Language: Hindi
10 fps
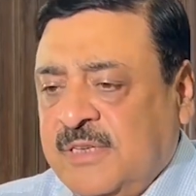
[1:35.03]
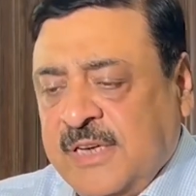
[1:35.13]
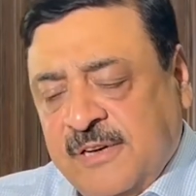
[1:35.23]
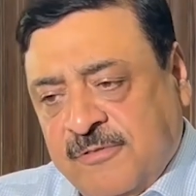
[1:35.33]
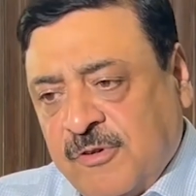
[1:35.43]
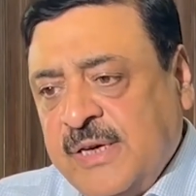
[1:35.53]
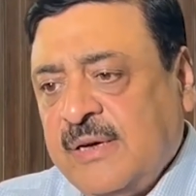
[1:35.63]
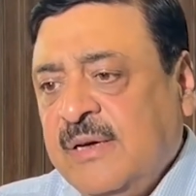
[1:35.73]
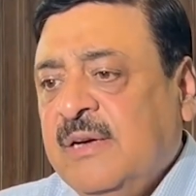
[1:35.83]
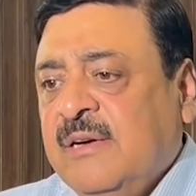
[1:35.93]

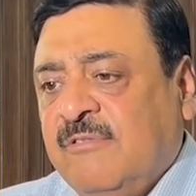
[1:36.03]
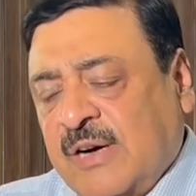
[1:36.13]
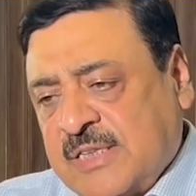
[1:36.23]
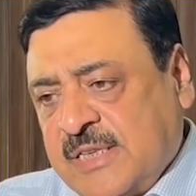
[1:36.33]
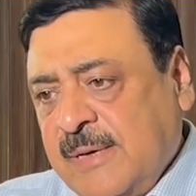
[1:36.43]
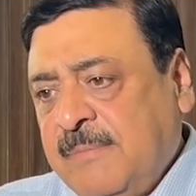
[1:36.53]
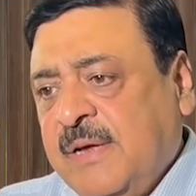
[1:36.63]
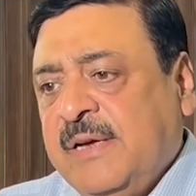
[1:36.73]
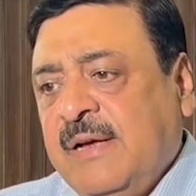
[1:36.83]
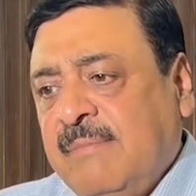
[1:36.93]
टेलीफोनिक व्हाट्सएप
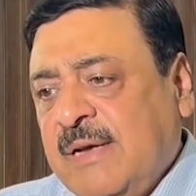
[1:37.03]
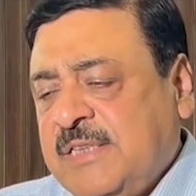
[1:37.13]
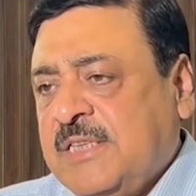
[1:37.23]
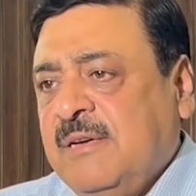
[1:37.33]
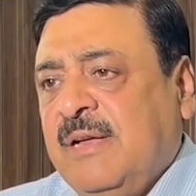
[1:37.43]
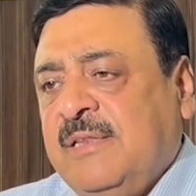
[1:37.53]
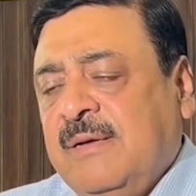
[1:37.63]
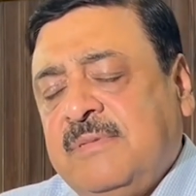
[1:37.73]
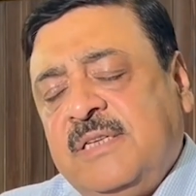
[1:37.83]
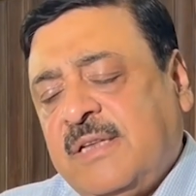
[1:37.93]
या मैसेज के
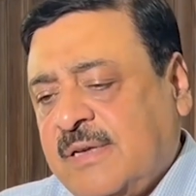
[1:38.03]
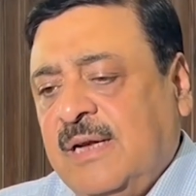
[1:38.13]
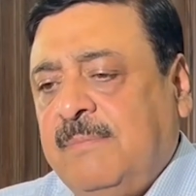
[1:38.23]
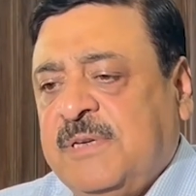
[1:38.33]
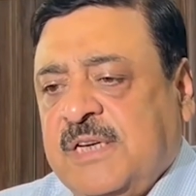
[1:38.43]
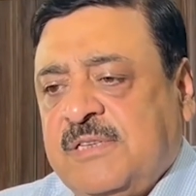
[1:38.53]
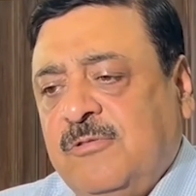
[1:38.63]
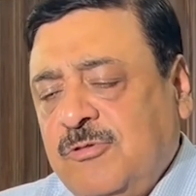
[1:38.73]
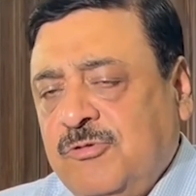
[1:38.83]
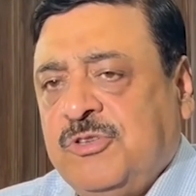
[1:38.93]
माध्यम से तत्काल
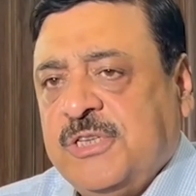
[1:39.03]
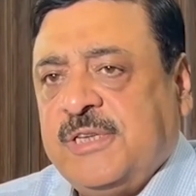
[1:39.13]
प्रशासन को सूचित